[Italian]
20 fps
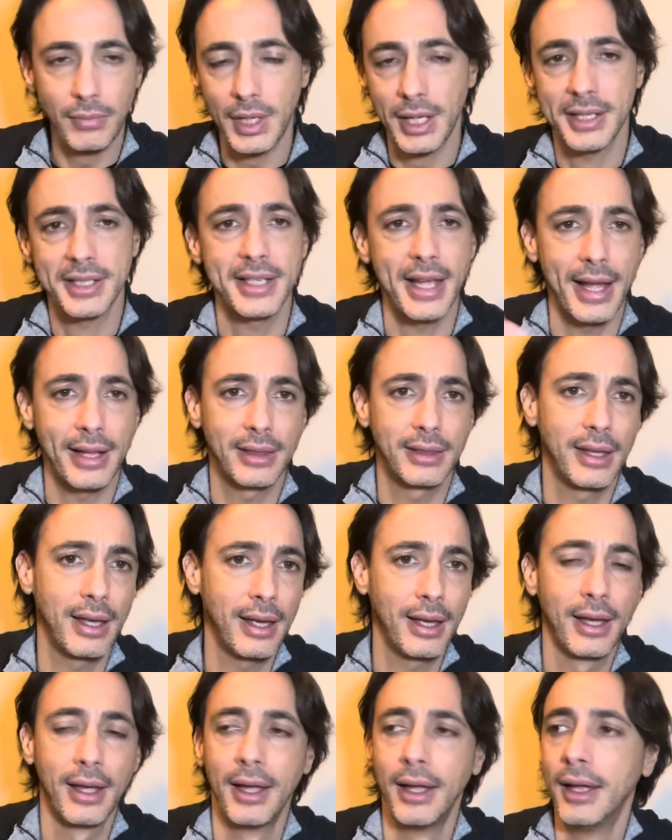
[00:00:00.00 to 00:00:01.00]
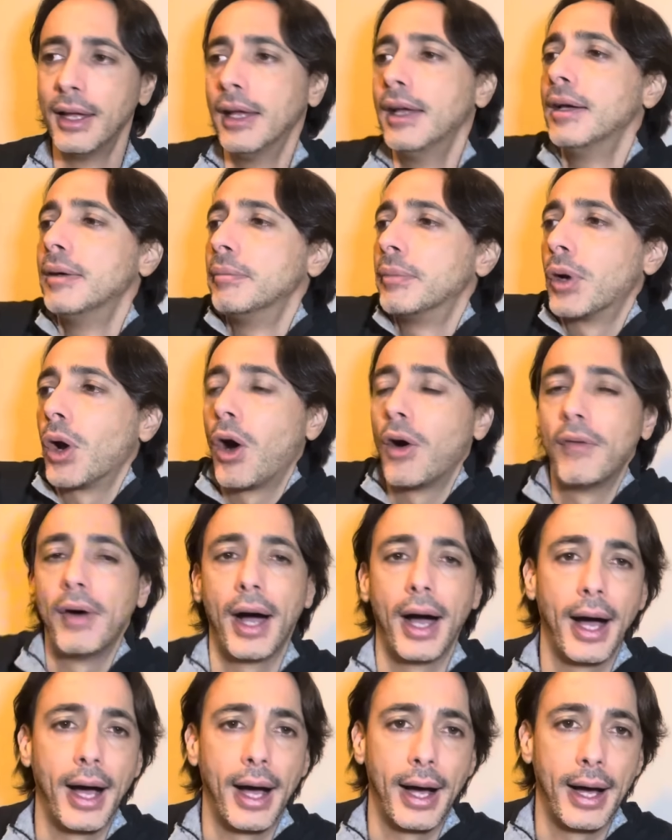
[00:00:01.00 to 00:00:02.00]
7,
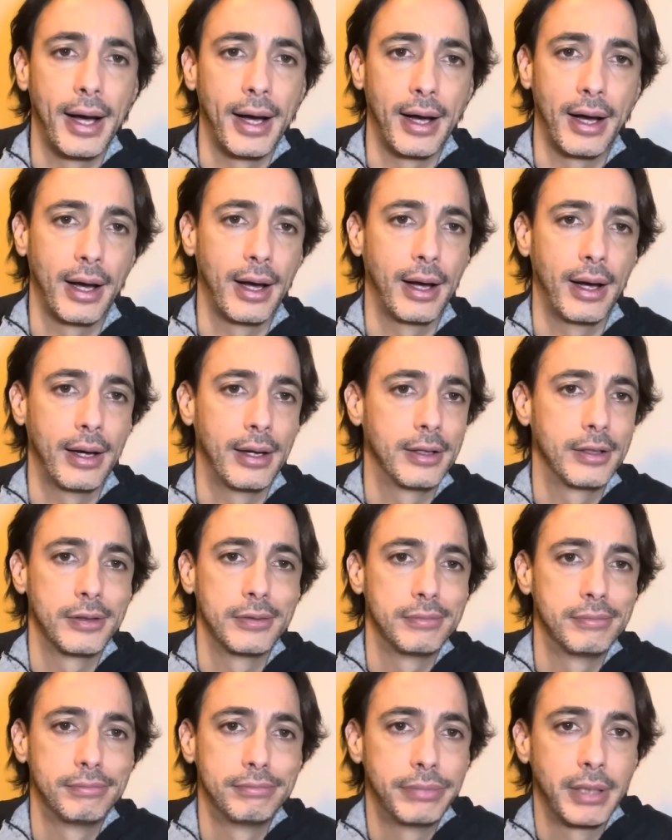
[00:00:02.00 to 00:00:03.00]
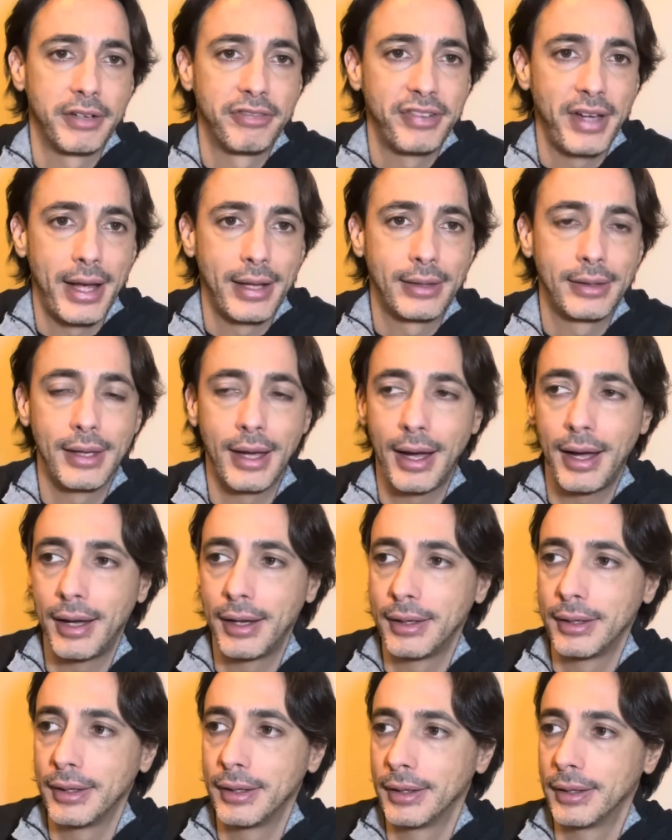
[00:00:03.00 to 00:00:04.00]
prova
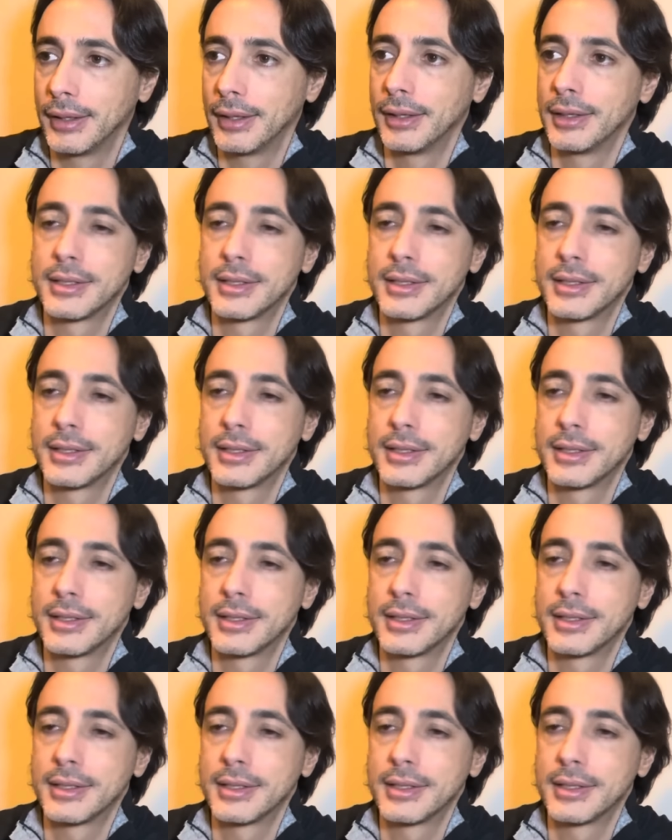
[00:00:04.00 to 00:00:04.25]
perfetta, eh,